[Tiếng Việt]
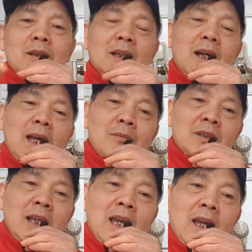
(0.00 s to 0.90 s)
thì các em
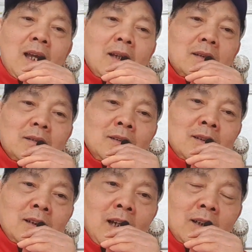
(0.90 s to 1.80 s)
sẽ
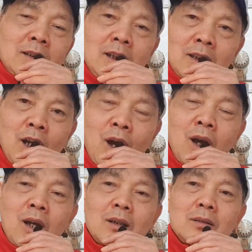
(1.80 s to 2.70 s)
được nhận cái tiền
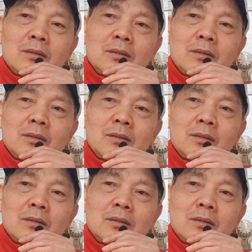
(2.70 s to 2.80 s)
đó